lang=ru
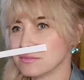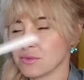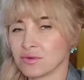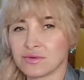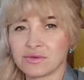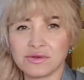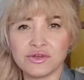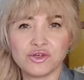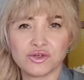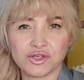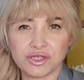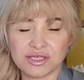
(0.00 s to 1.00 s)

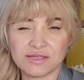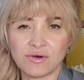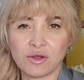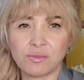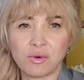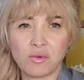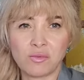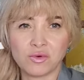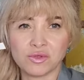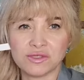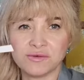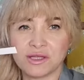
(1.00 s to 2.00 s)
Еще же называют,
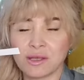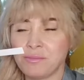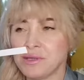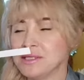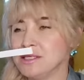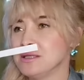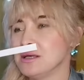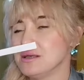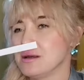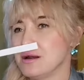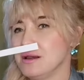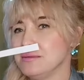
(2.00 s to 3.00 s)
по-моему, цвет апельсина
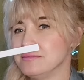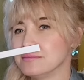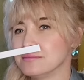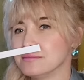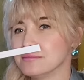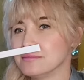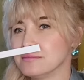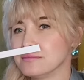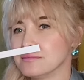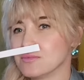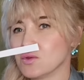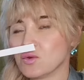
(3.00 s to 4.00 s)
нейроли.
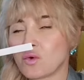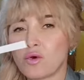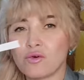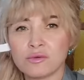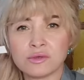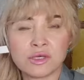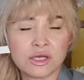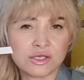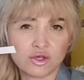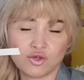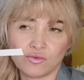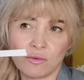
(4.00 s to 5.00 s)
Ну, такой, я
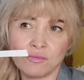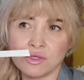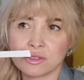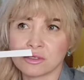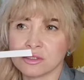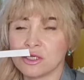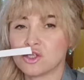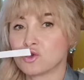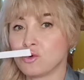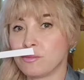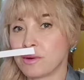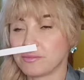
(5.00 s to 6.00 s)
скажу вам не сказать,
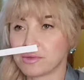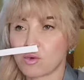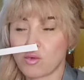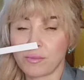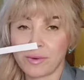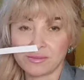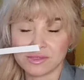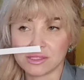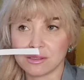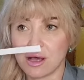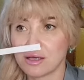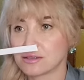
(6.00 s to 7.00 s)
что он прям такой прям
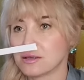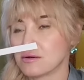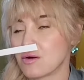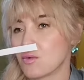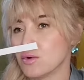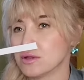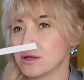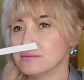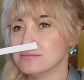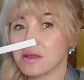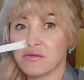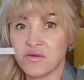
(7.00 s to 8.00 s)
сладкий
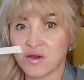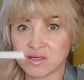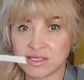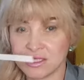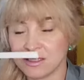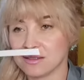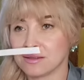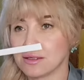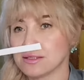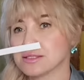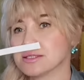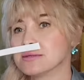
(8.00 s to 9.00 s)
какой-то, версии
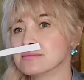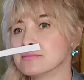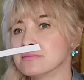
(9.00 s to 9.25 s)
интенс